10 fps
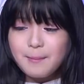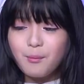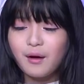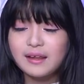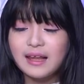apa
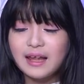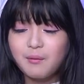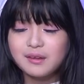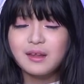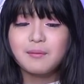bukannya
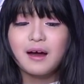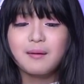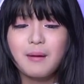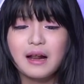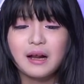lewat
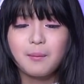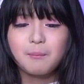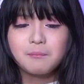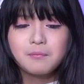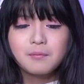tengah
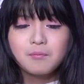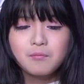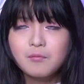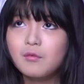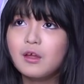malam?
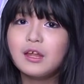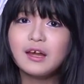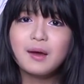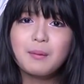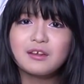Ini
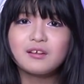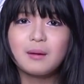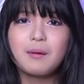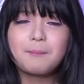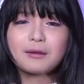kan masih
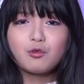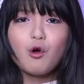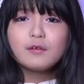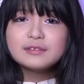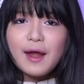jam 4
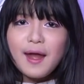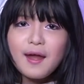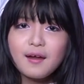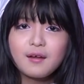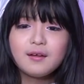
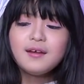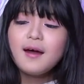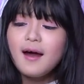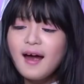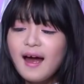sore.
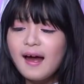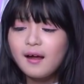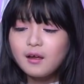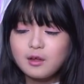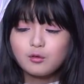Iya. Ya,
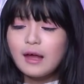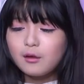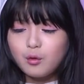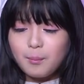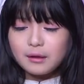
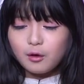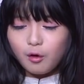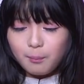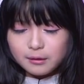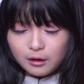yaudah coba
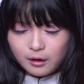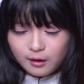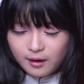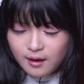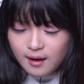Nicole baca
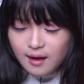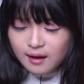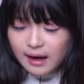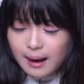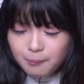lagi.
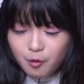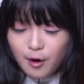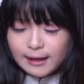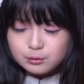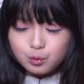
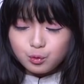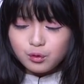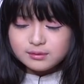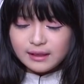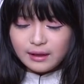Kamu harus
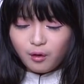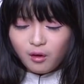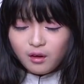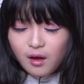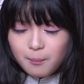jujur ya
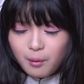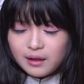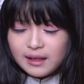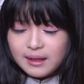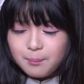Nicole,
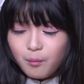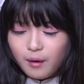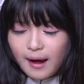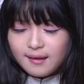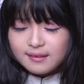boleh
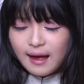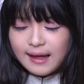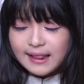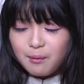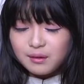dibuka
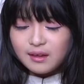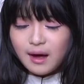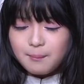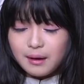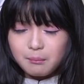saat lewat
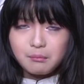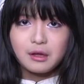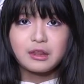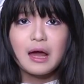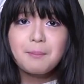tengah malam.
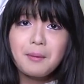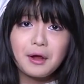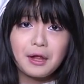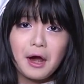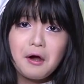
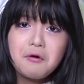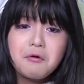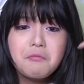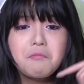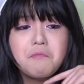Kenapa ya?
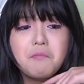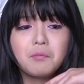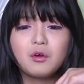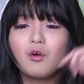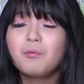
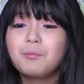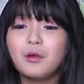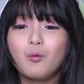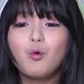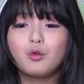Hmm, Nicole
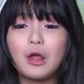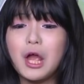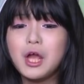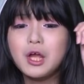bingung deh.